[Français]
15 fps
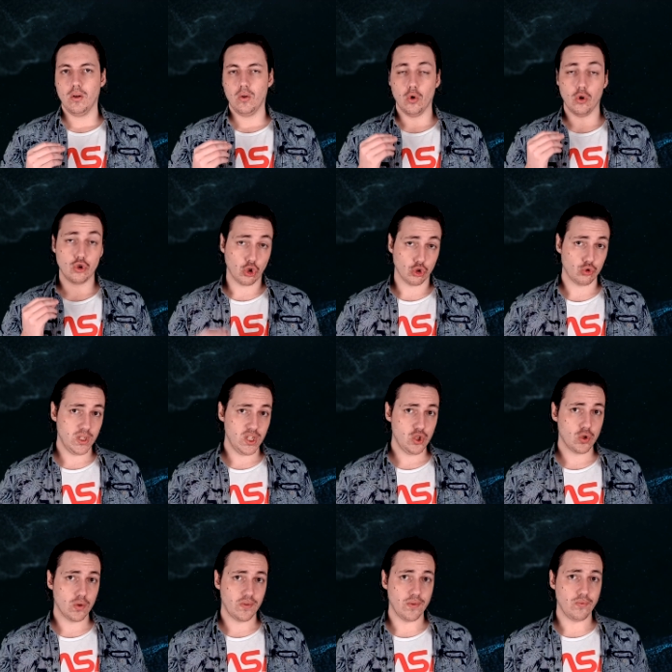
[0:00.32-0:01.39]
Aujourd'hui,
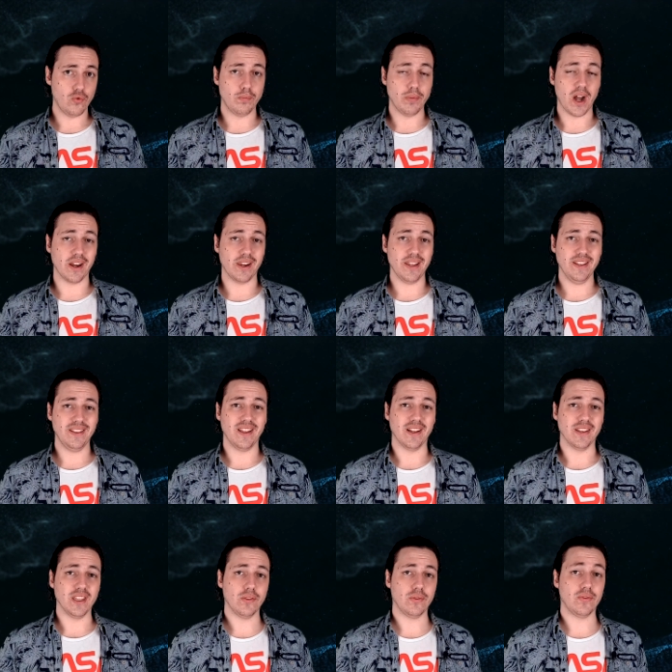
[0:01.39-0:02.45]
je vais vous parler
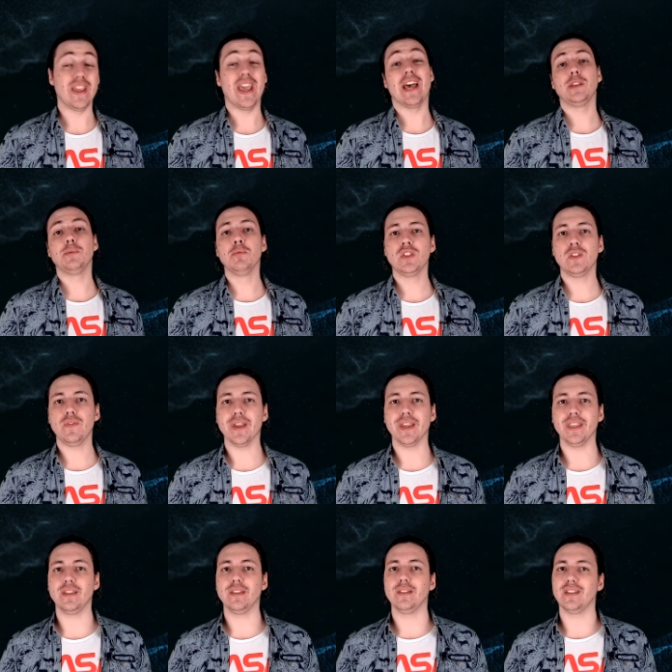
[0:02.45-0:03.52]
d'un effet
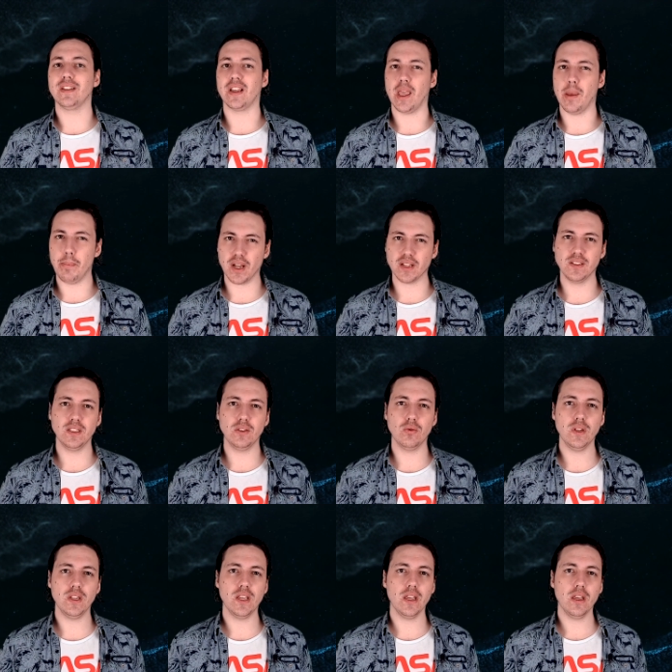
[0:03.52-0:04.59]
atmosphérique très
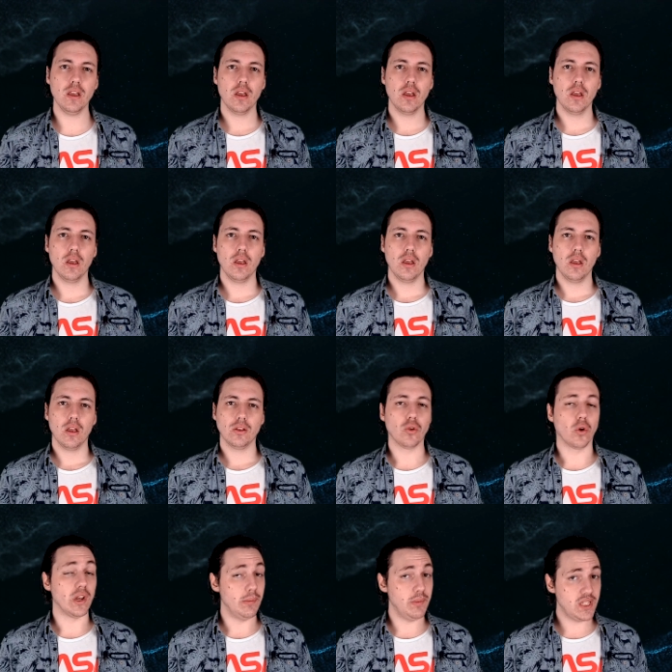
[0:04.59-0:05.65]
particulier
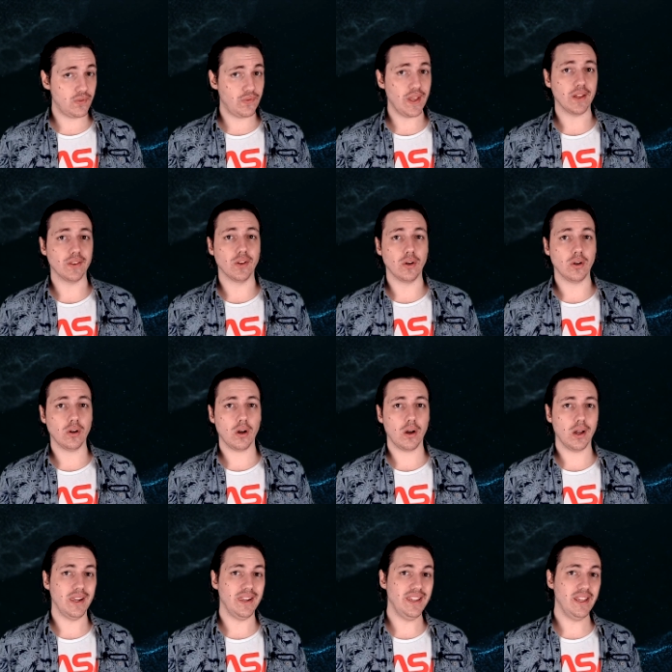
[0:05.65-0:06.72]
dans l'hémisphère nord
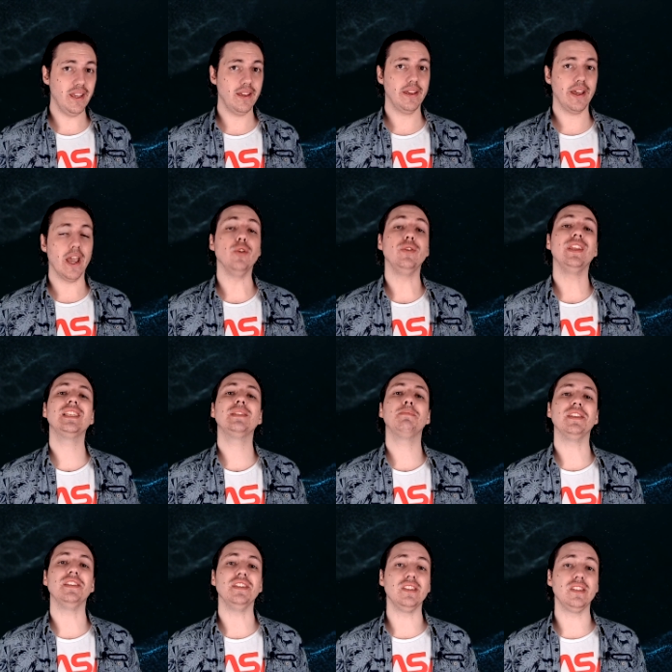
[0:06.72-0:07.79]
lié à une
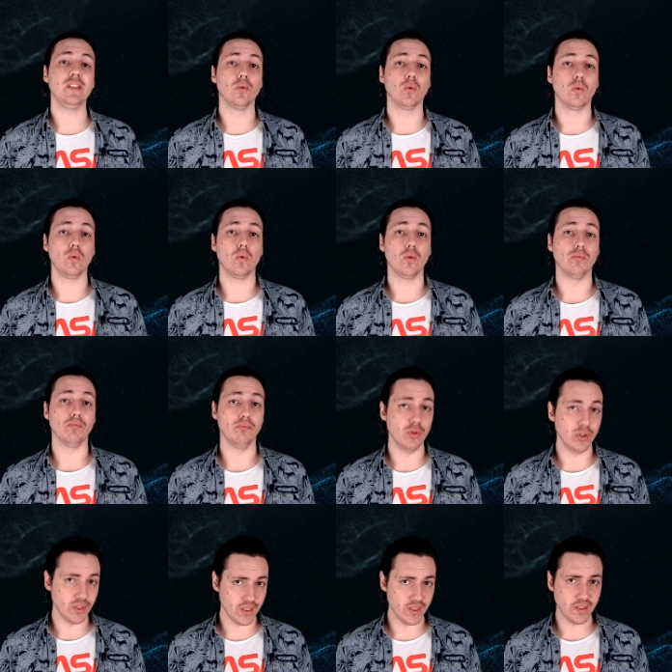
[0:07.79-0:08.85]
expédition
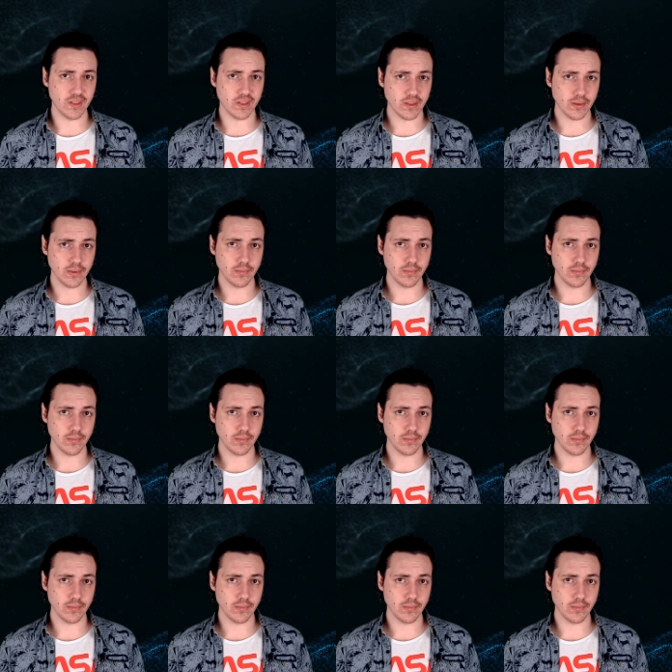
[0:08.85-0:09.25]
maudite.